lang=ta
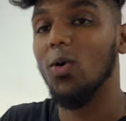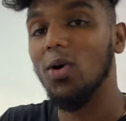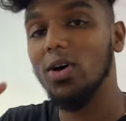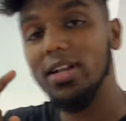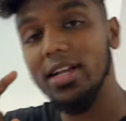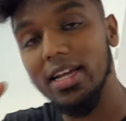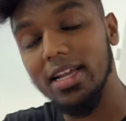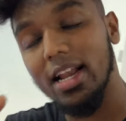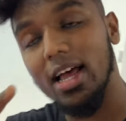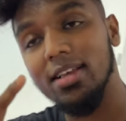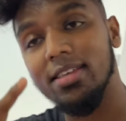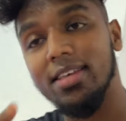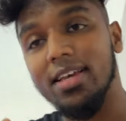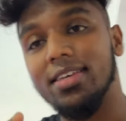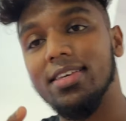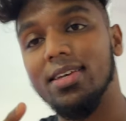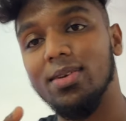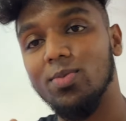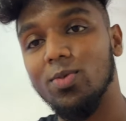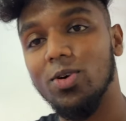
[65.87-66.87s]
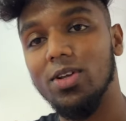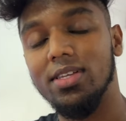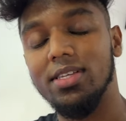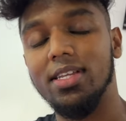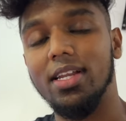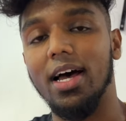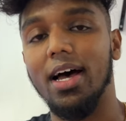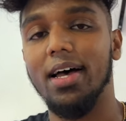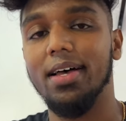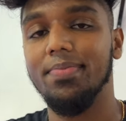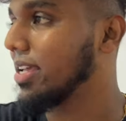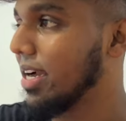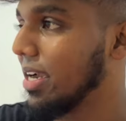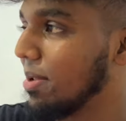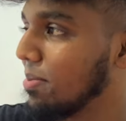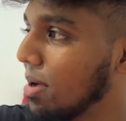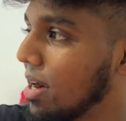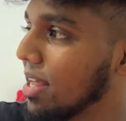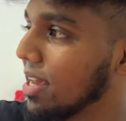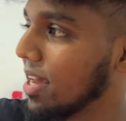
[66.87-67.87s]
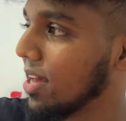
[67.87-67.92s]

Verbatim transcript: ஒரு கிளாஸ் செஷன் முடிஞ்சுன்னா கண்டிப்பாக இருக்க